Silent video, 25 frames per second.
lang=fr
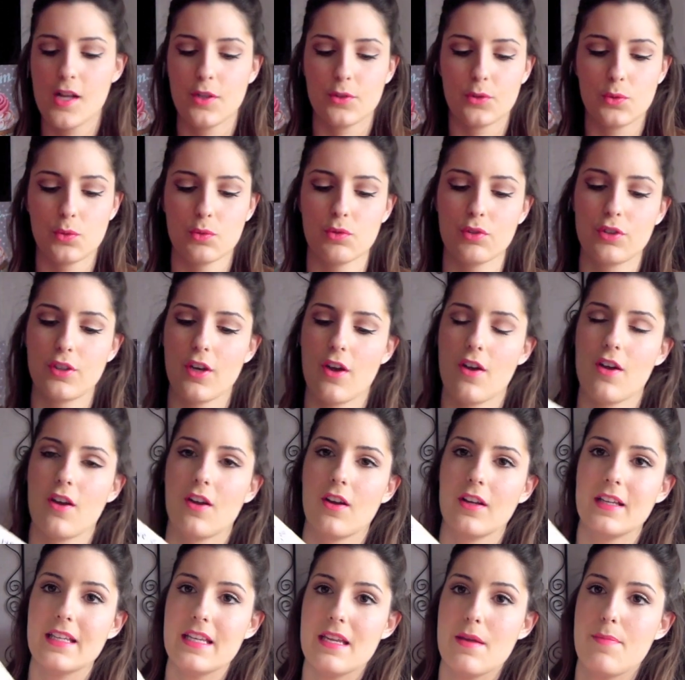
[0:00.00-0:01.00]
Donc
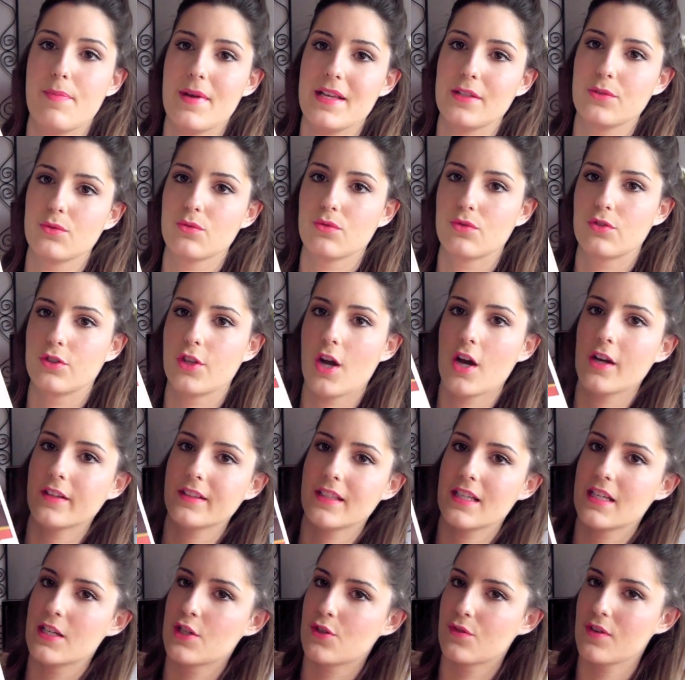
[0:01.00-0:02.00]
il pèse une
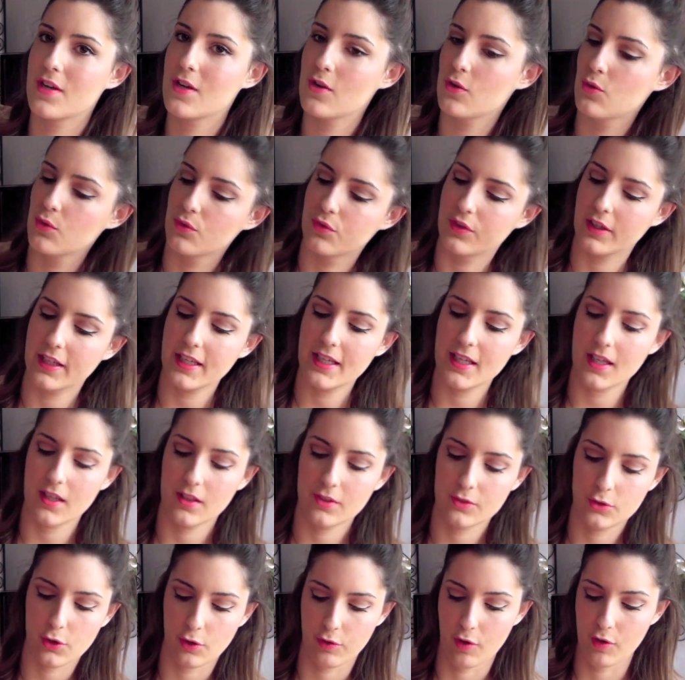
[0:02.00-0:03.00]
tonne et je vais l'ouvrir
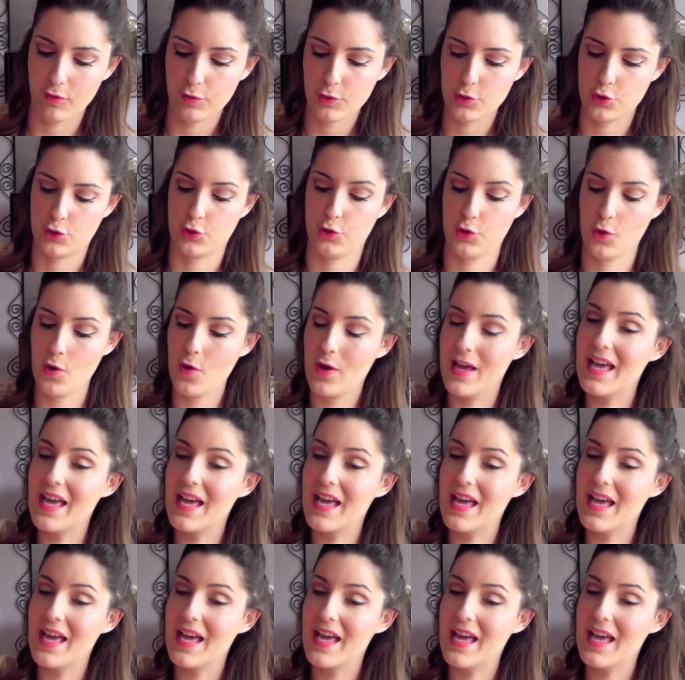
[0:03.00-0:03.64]
devant vos yeux